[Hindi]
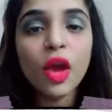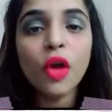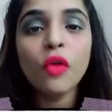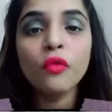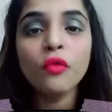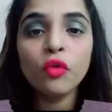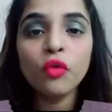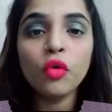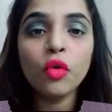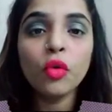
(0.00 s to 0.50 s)

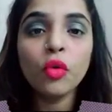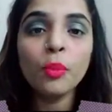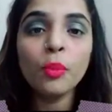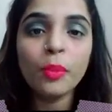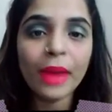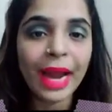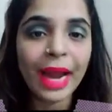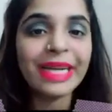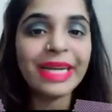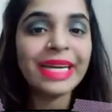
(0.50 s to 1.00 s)
वो
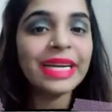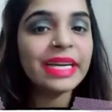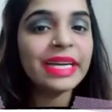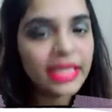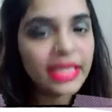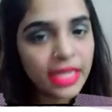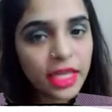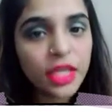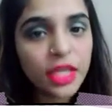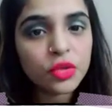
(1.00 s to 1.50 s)
ब्रांडेड
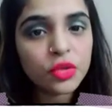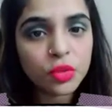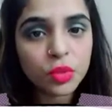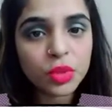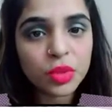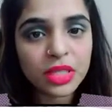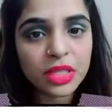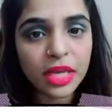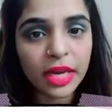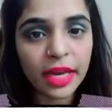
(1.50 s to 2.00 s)
ही चूज़
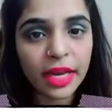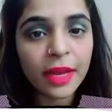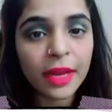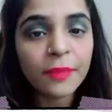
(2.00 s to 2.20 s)
करें